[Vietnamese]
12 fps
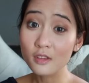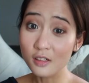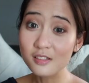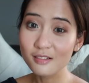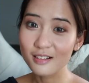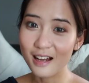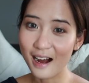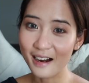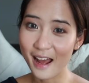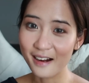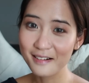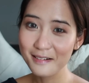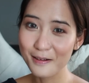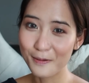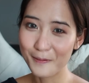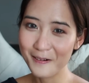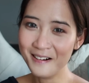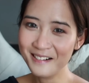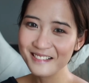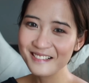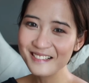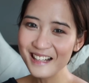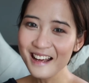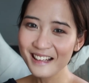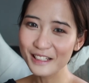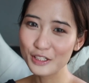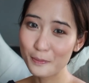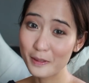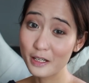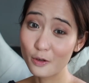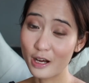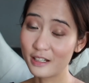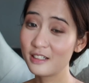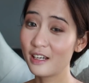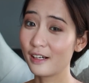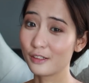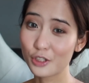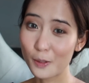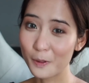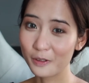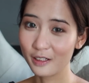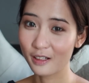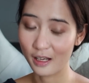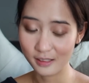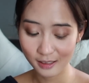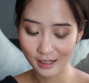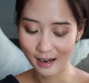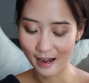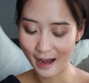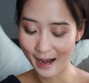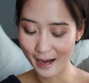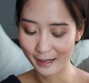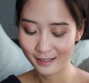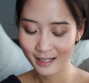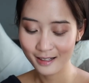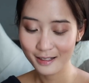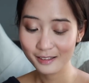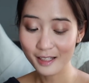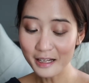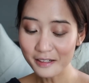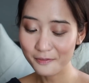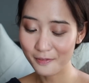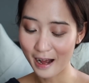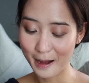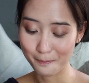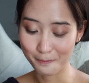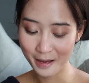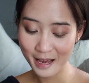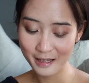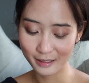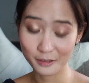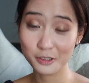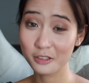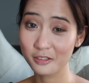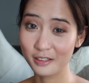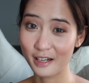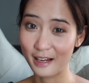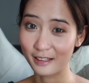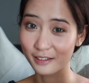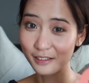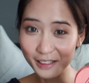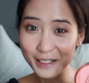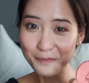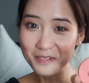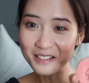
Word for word: Thực sự là Hà đánh hơi lố. Thế nhưng mà điều đấy chỉ để cho mọi người thấy rằng là Hà thích và Hà mê cái cushion này tới cái